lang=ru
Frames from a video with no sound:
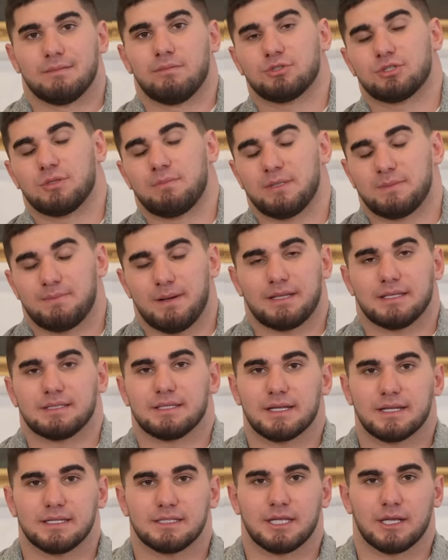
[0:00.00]
можно бесплатно
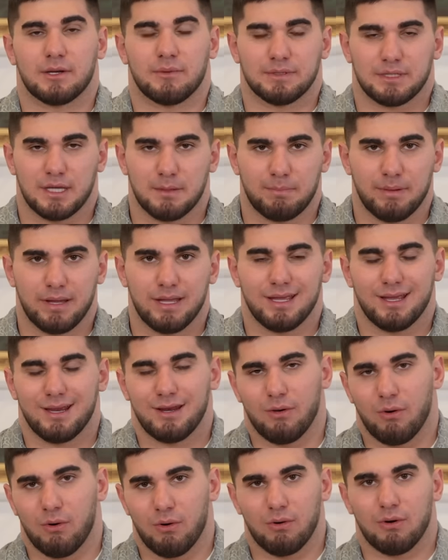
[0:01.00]
зарегистрировать ИП или
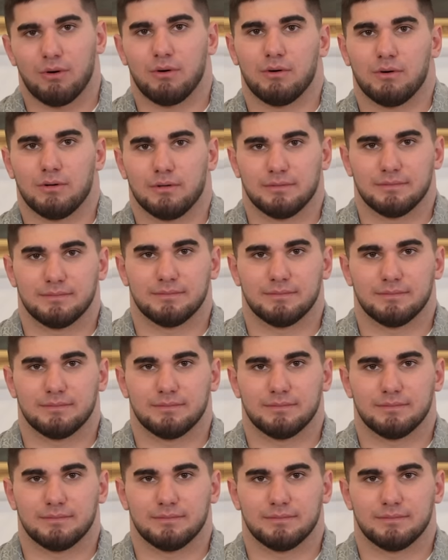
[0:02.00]
ООО.